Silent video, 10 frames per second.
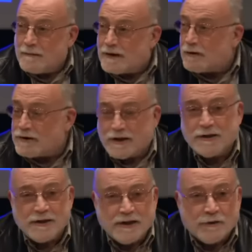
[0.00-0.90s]
para guardar
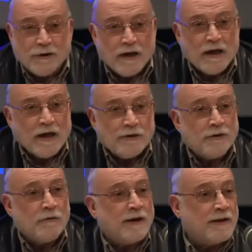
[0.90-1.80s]
el dinero. ¿Y
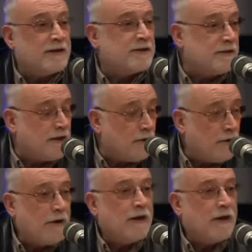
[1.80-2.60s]
dónde guardan este dinero?